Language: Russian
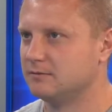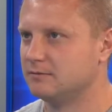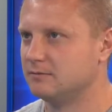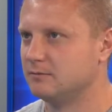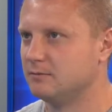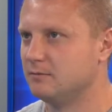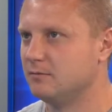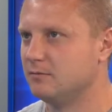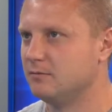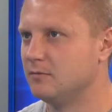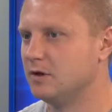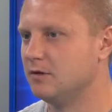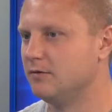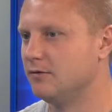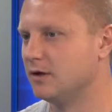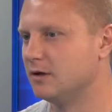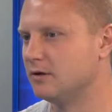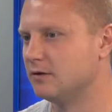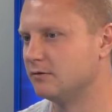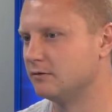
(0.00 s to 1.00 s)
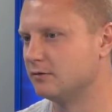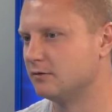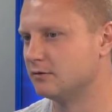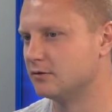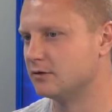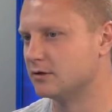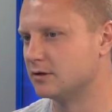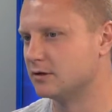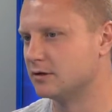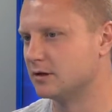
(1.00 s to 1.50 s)
Медведев тот
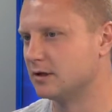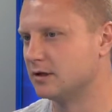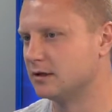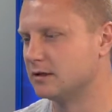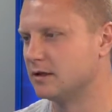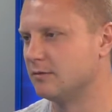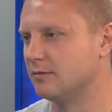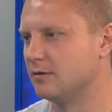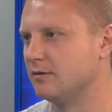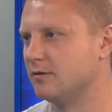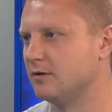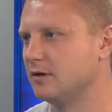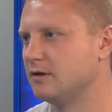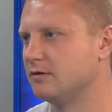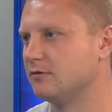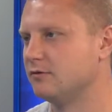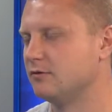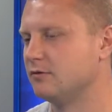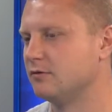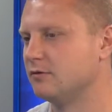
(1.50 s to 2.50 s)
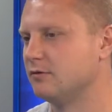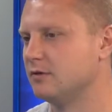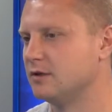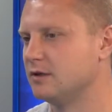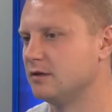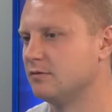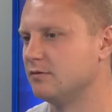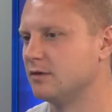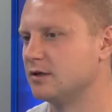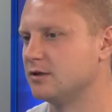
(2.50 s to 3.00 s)
же, Алексей Медведев, у него
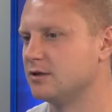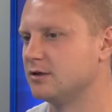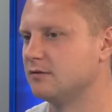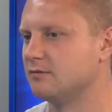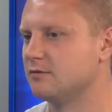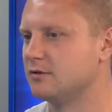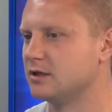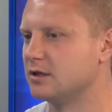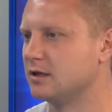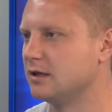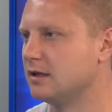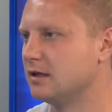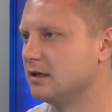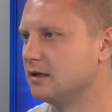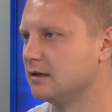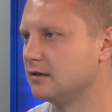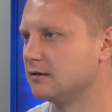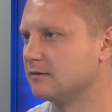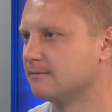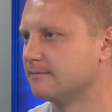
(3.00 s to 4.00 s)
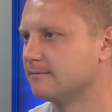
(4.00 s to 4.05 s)
200 матчей высшей лиги.